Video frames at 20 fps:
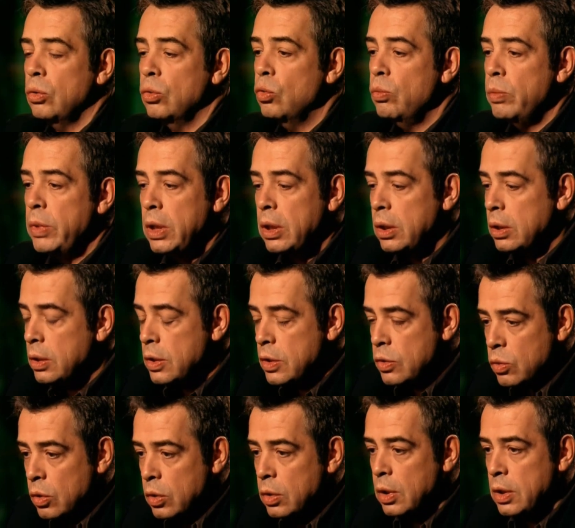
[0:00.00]
он умеет
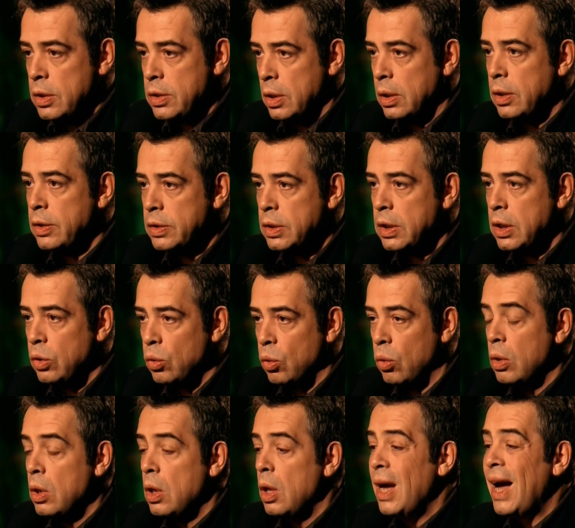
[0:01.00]
действительно делать кино.